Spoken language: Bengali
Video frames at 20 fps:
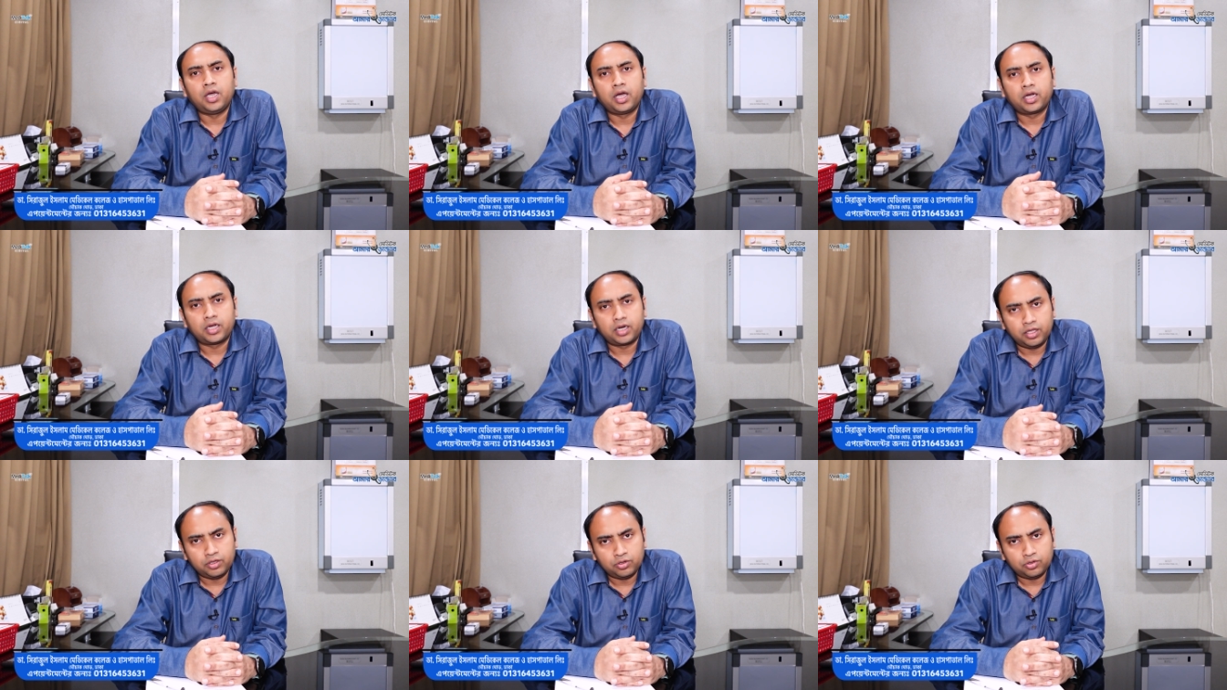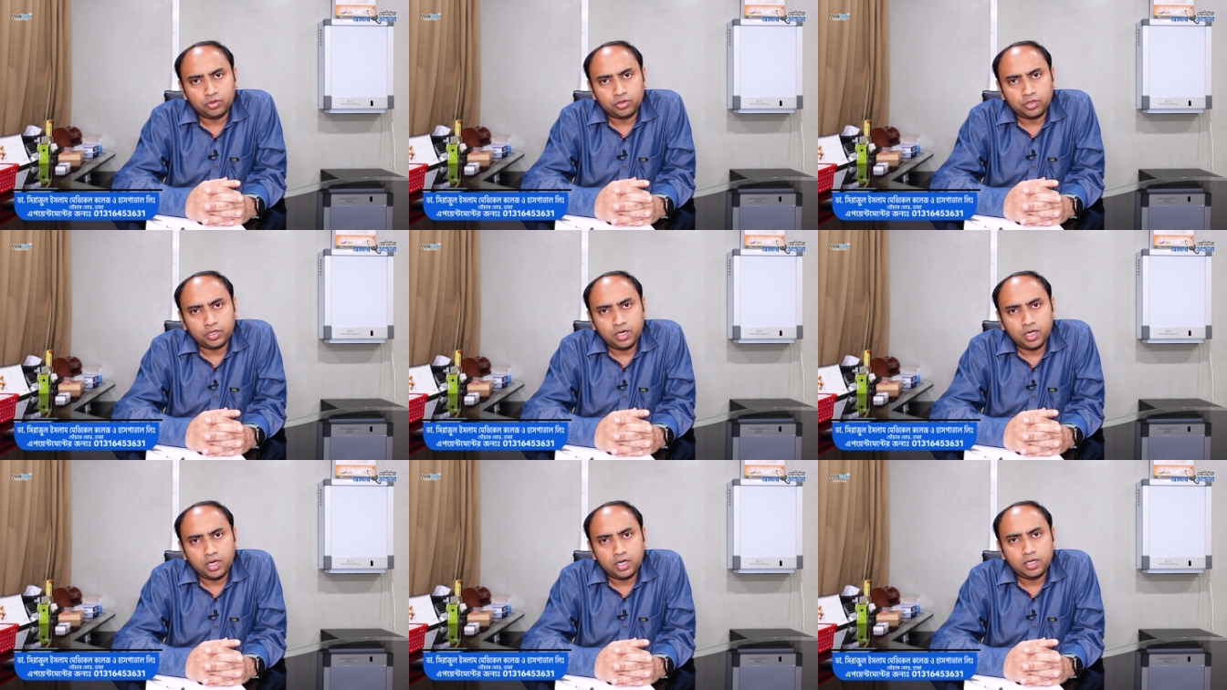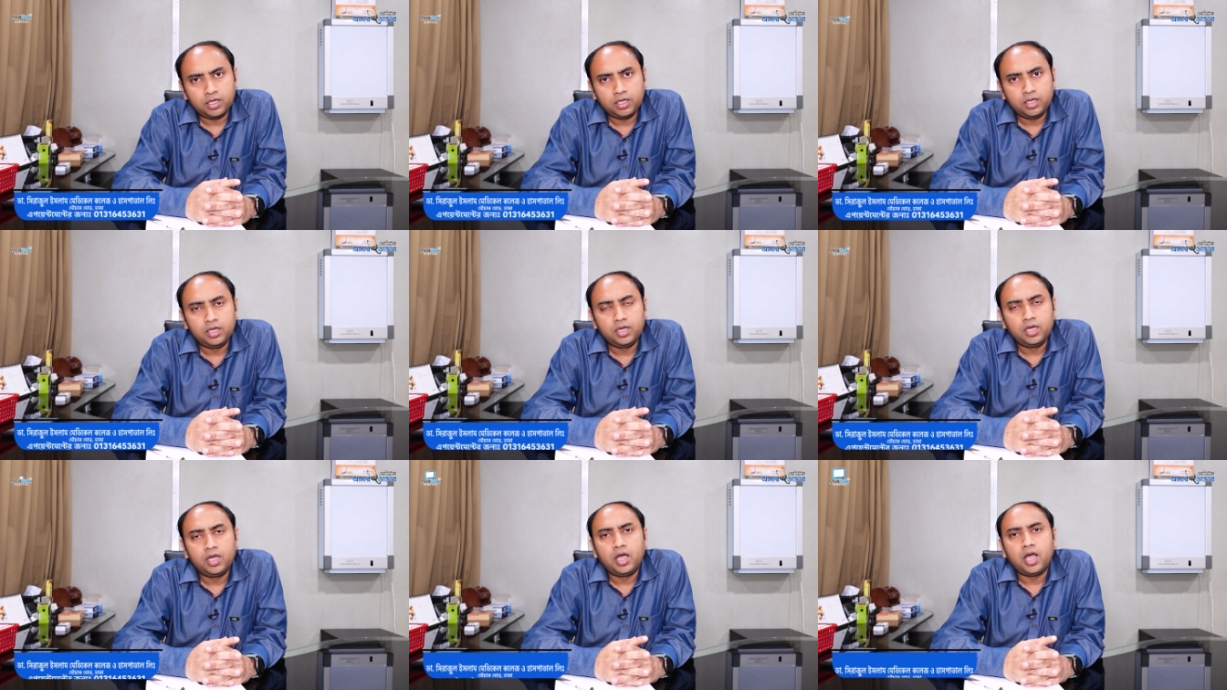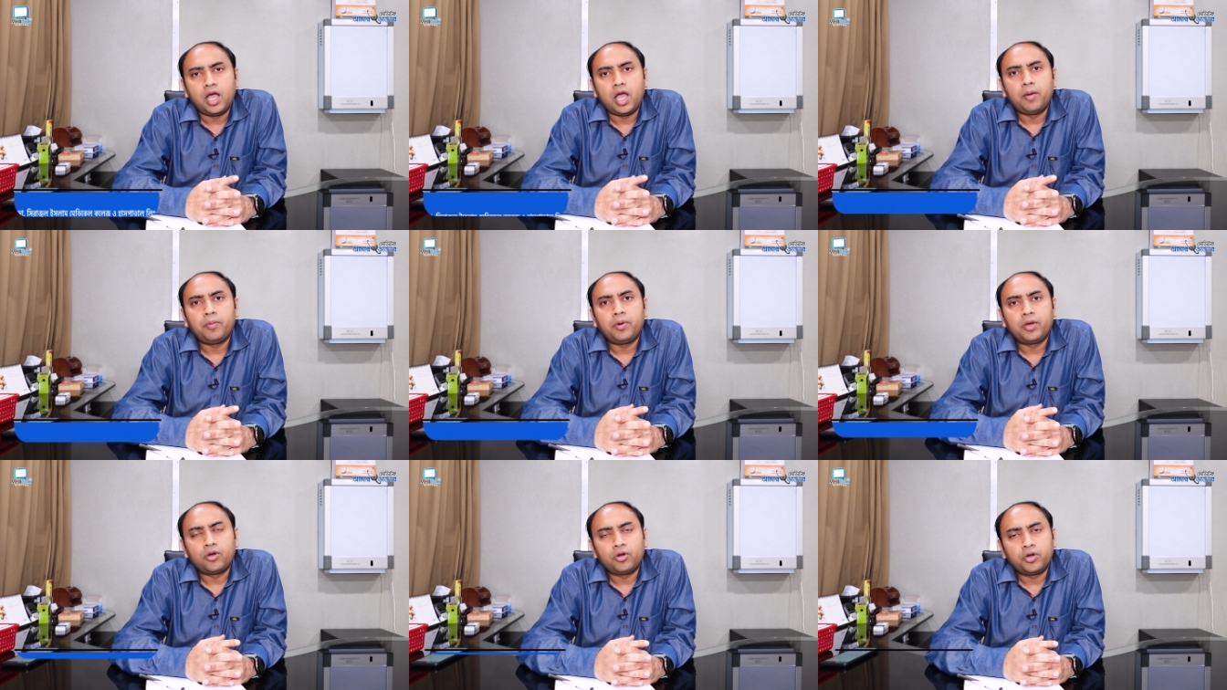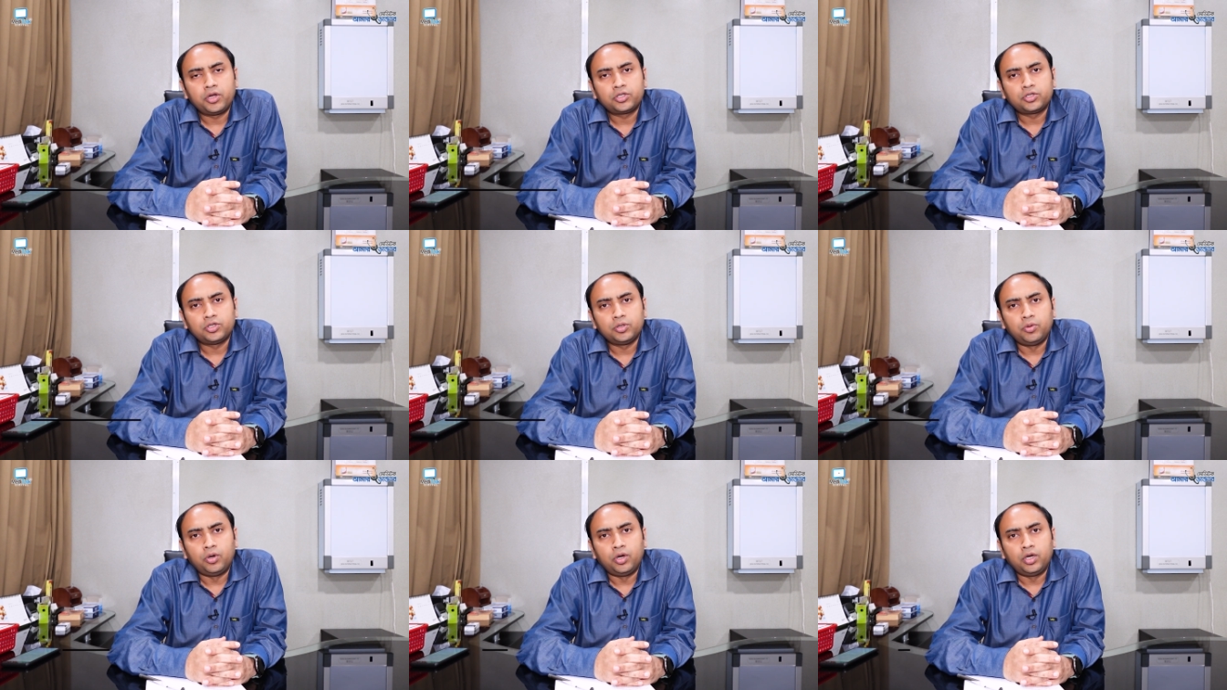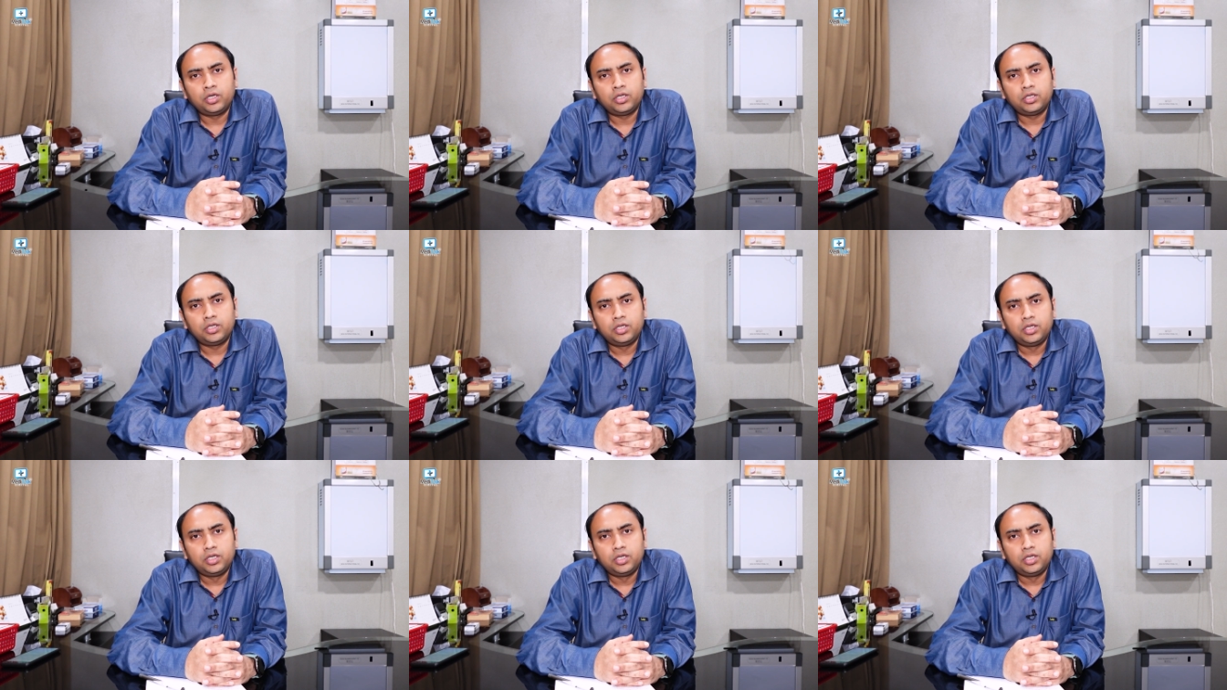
আক্রান্ত কিনা আবার অনেক সময়